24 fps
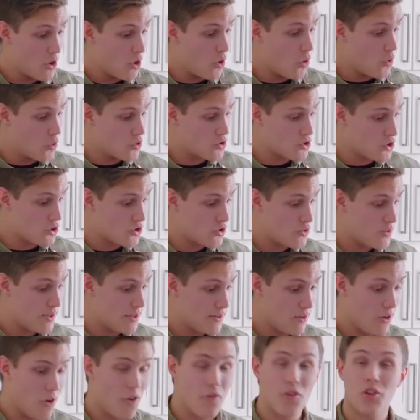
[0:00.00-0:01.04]
Aujourd'hui,
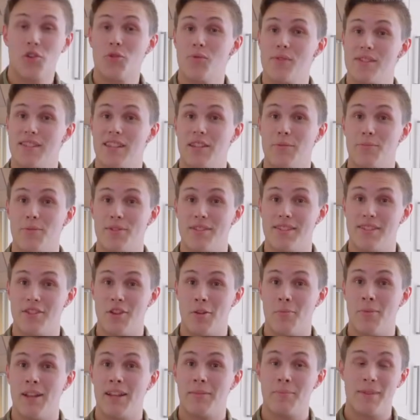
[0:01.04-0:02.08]
on va cuisiner une petite
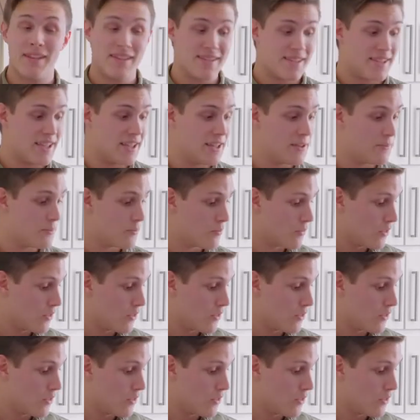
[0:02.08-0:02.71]
omelette mexicaine.